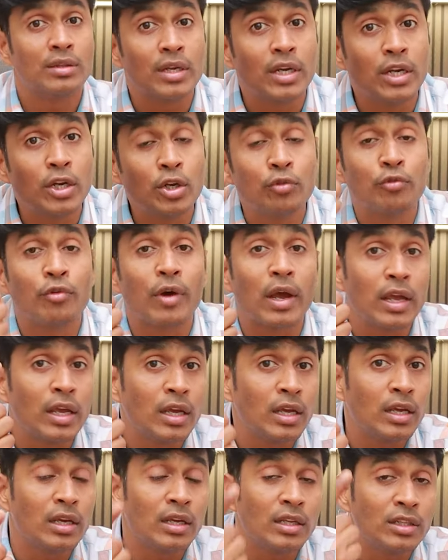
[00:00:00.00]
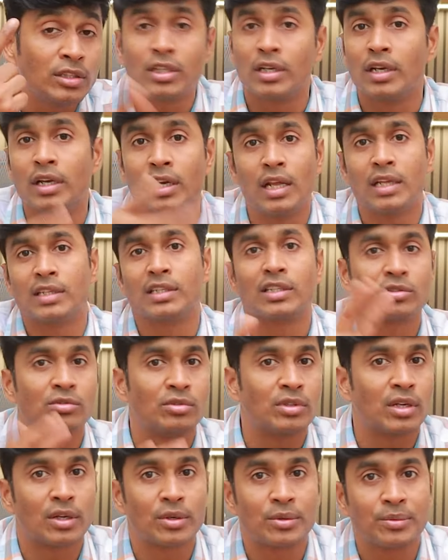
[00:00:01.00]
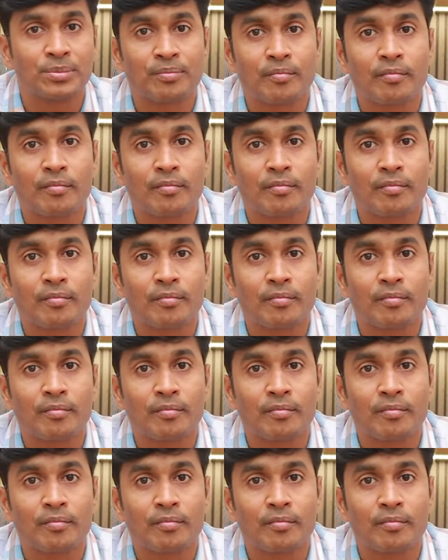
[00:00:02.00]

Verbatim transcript: త్రీ టు ఫైవ్ ఇంచ్ హీల్ వేసేసుకుంటారు